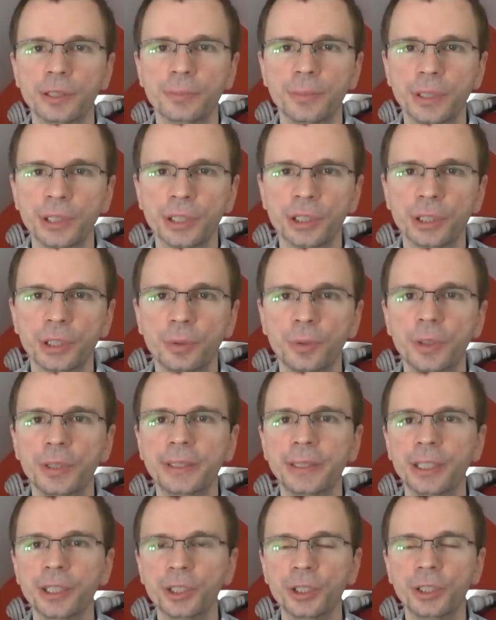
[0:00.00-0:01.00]
zmienia się,
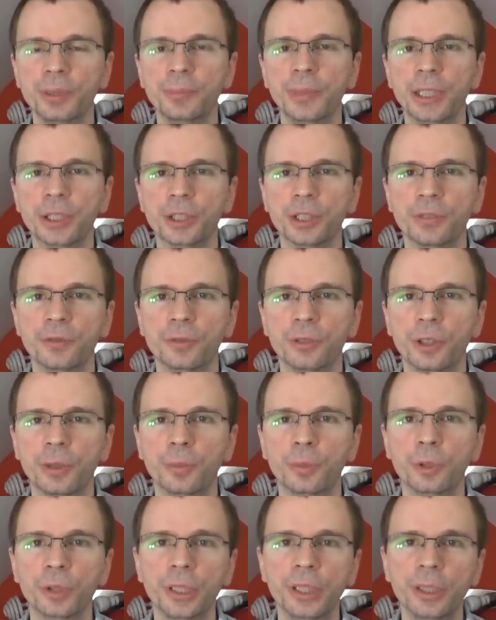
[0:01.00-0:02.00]
jeśli macie w
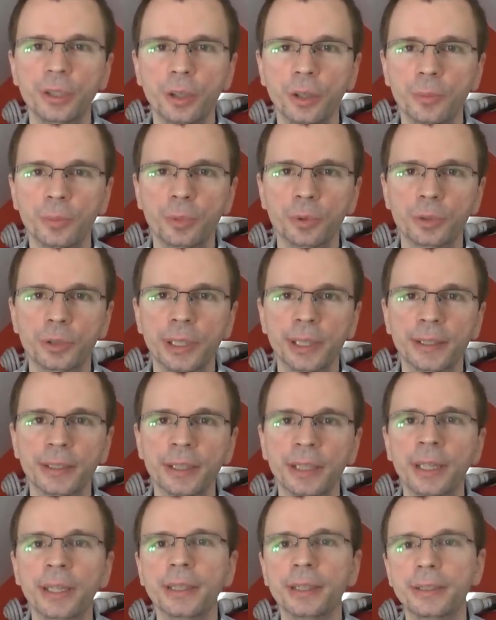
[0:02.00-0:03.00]
domu i komputer,
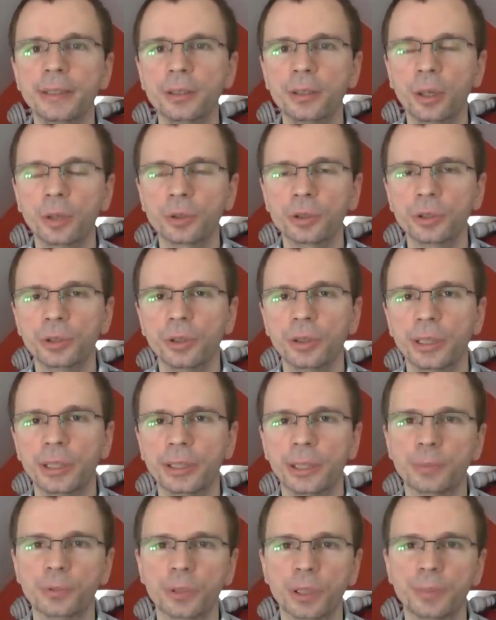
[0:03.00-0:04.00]
i konsolę,
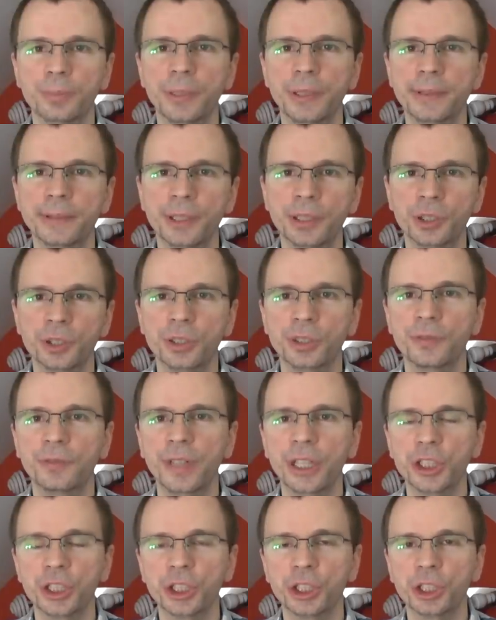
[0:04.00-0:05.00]
np. PlayStation
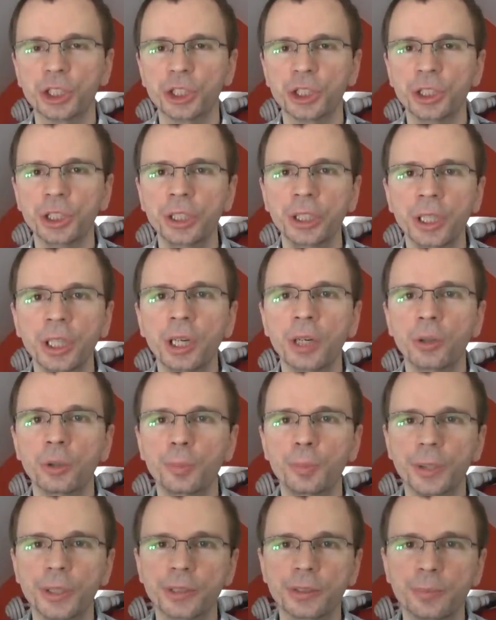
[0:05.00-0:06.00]
2 czy 3
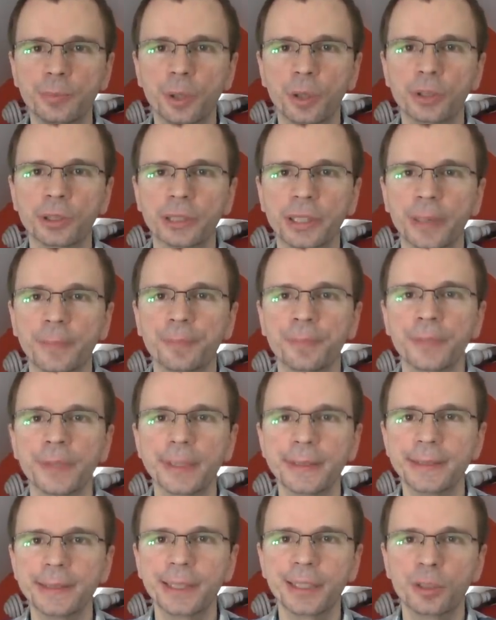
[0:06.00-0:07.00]
lub Xboxa.
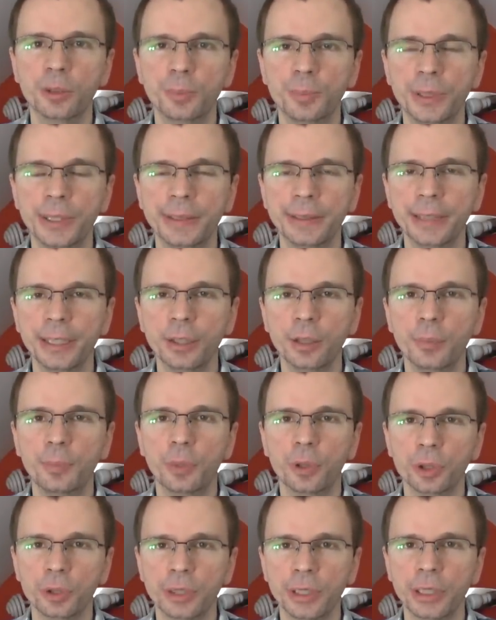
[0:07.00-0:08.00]
Wtedy zakup jednego
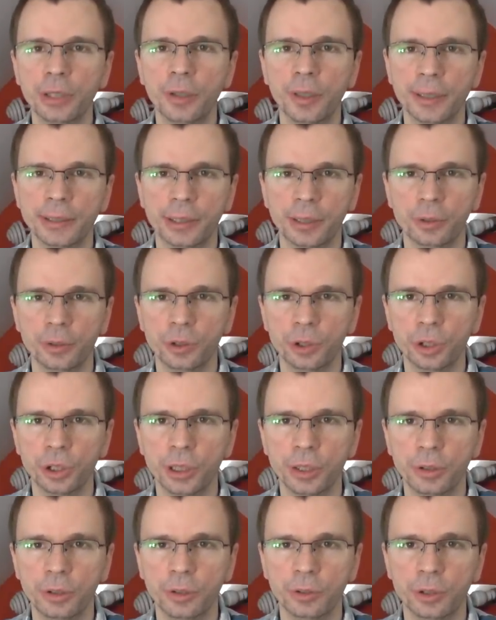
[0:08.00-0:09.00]
porządnego, ale za to
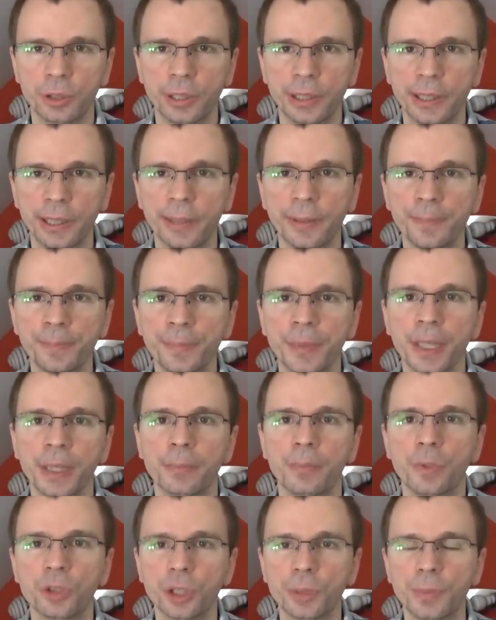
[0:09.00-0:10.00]
droższego kontrolera
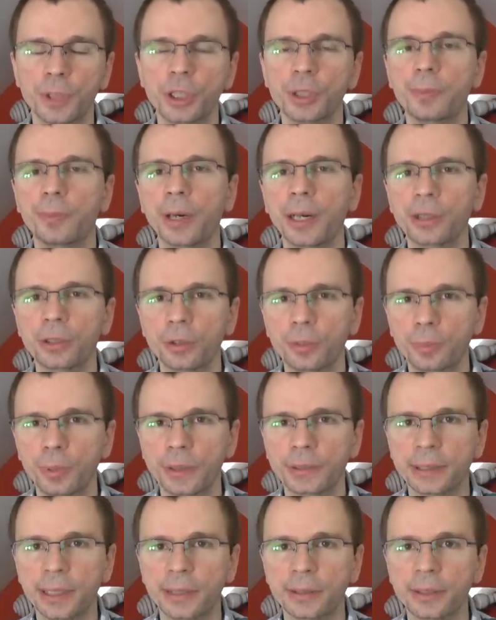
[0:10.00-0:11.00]
może być bardzo
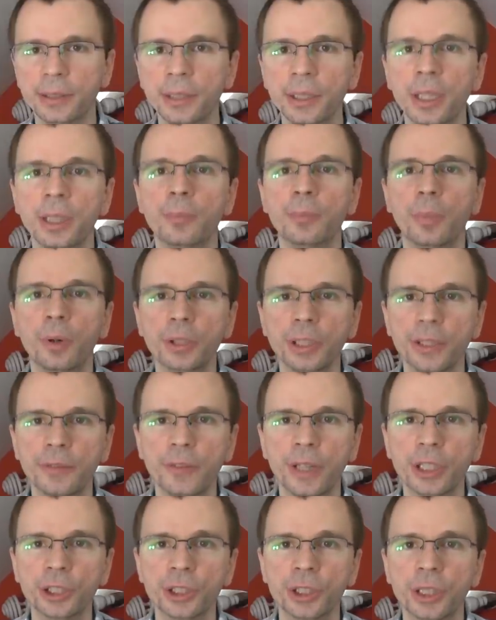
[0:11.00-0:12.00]
opłacalny,
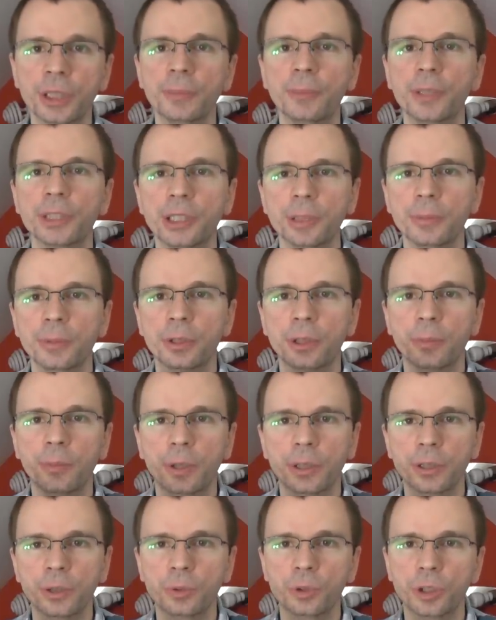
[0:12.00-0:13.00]
ponieważ będziemy go
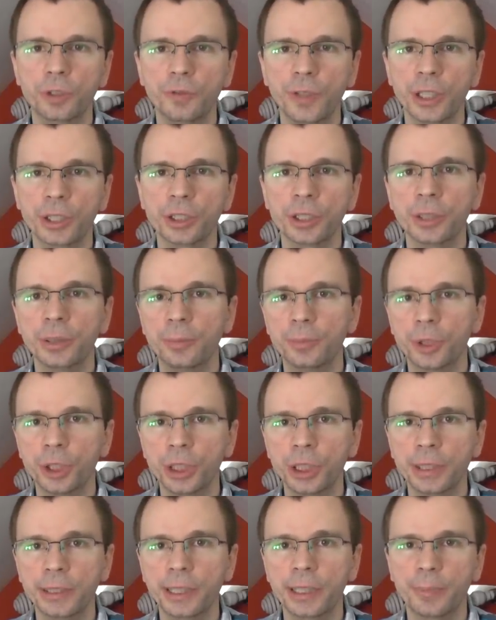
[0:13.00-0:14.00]
mogli używać
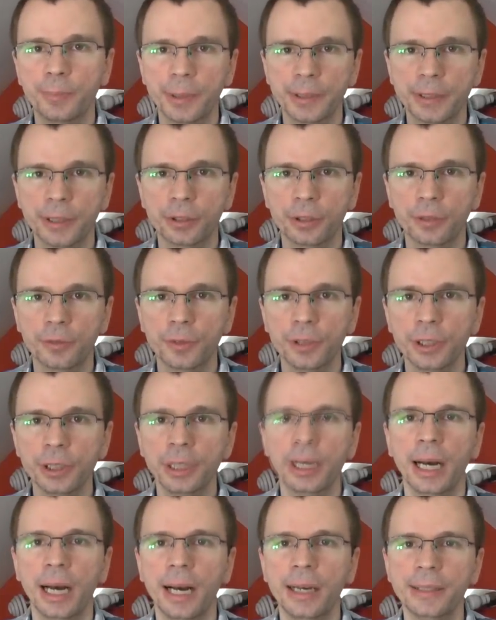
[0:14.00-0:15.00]
przy grach PC-towych,
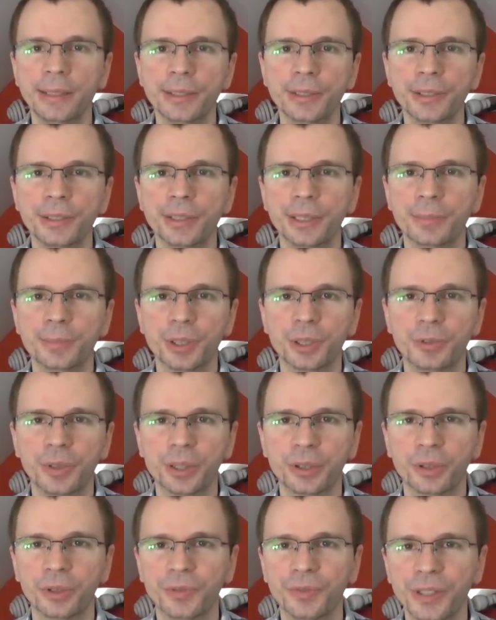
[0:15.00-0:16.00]
a jeśli na
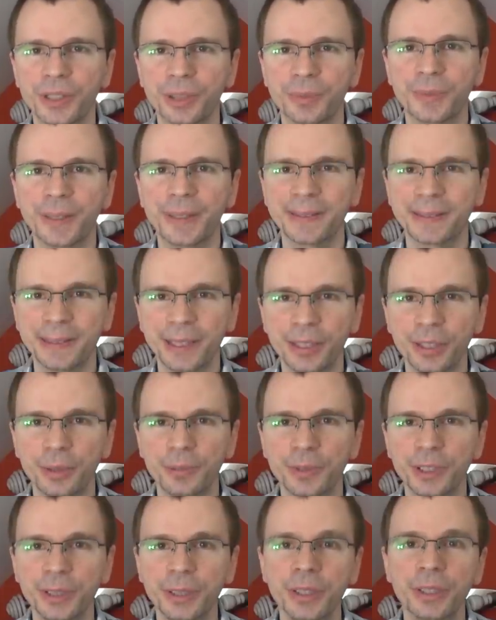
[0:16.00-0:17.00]
przykład odwiedzą nas
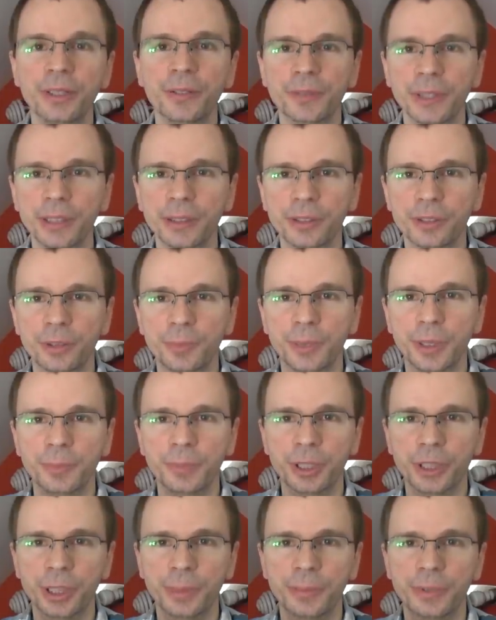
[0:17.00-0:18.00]
znajomi, wtedy sobie
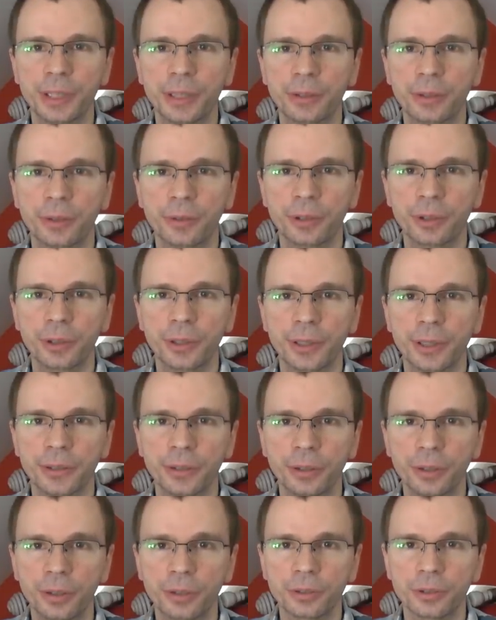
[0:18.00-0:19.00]
bierzemy ten kontroler
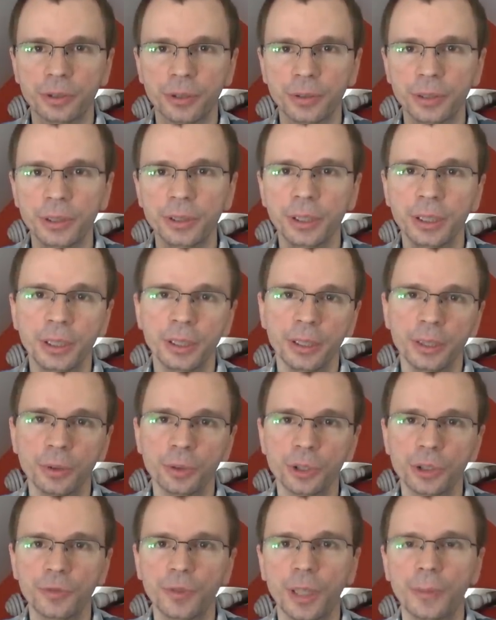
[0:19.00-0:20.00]
do konsoli i
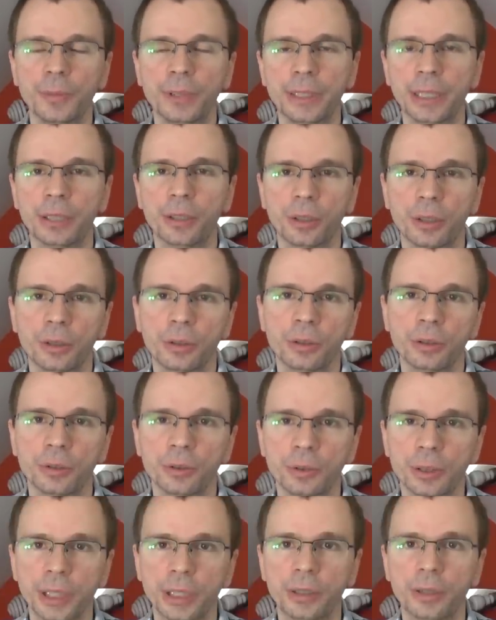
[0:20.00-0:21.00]
używamy jako
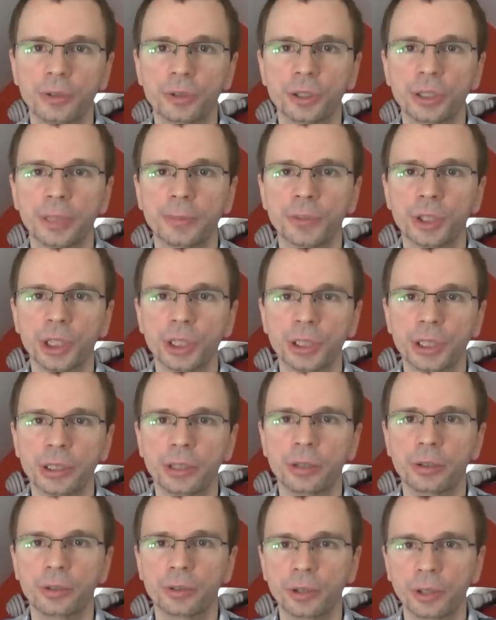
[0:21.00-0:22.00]
drugiego czy tam
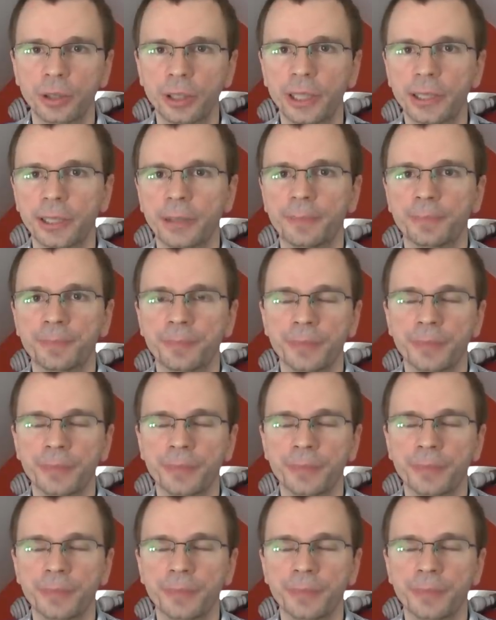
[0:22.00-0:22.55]
trzeciego kontrolera.